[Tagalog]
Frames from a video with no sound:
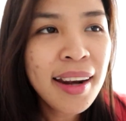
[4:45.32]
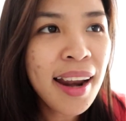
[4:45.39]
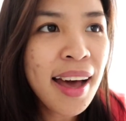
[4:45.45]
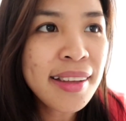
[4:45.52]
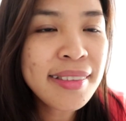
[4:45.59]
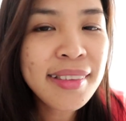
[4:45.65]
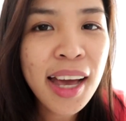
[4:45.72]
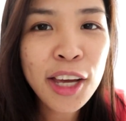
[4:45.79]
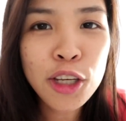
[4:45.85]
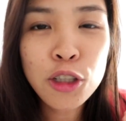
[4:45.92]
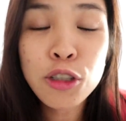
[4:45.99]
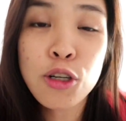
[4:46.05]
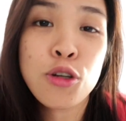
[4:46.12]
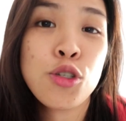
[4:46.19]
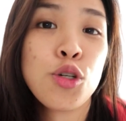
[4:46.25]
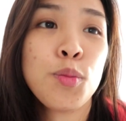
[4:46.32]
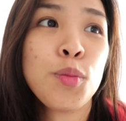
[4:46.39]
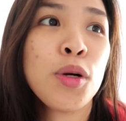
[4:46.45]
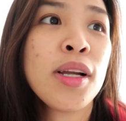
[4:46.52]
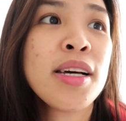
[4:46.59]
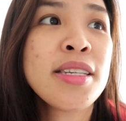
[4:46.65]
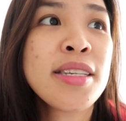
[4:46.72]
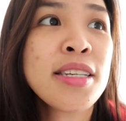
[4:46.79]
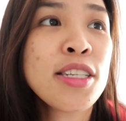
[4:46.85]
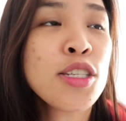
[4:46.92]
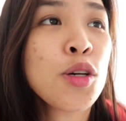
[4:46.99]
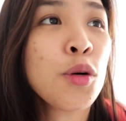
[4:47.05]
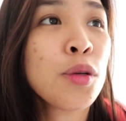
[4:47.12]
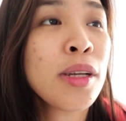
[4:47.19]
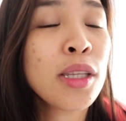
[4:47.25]
Lahat tayo ng super lasing
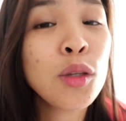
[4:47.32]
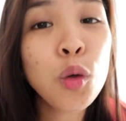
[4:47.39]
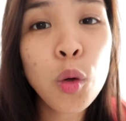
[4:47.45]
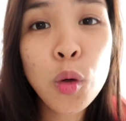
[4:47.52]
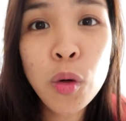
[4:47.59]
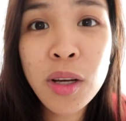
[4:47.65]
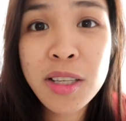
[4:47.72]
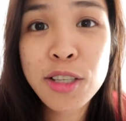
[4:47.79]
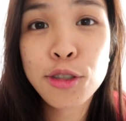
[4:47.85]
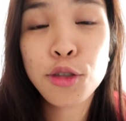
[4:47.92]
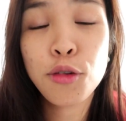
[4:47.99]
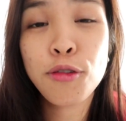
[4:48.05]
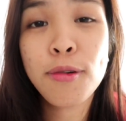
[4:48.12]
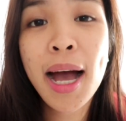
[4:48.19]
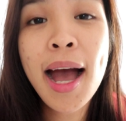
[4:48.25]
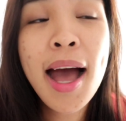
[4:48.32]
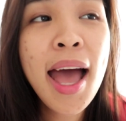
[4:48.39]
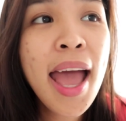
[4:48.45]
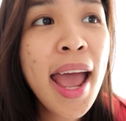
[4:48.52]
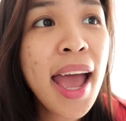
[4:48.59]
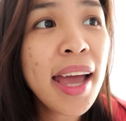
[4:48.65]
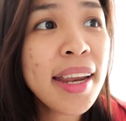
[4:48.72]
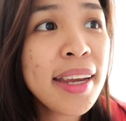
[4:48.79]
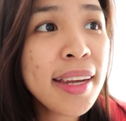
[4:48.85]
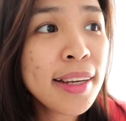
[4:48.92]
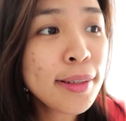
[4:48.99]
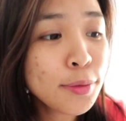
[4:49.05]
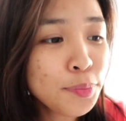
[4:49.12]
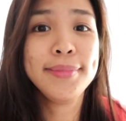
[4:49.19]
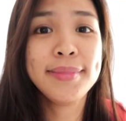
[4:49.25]
so natulog ka sa sofa and
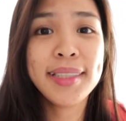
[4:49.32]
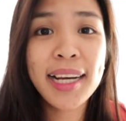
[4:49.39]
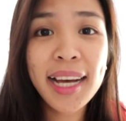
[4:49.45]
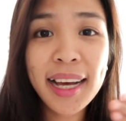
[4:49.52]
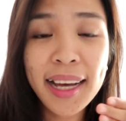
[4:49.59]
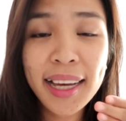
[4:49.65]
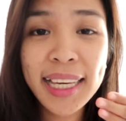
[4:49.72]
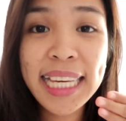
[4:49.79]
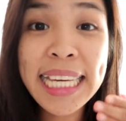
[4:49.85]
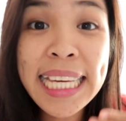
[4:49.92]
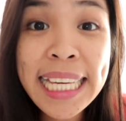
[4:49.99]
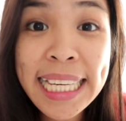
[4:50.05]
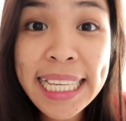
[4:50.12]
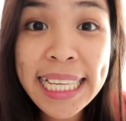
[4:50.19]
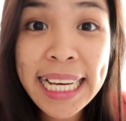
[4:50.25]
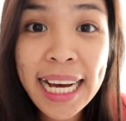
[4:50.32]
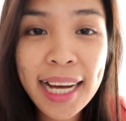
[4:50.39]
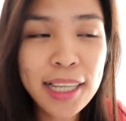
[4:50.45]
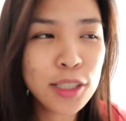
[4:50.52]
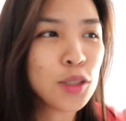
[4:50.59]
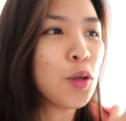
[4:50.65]
then nakaihi ka.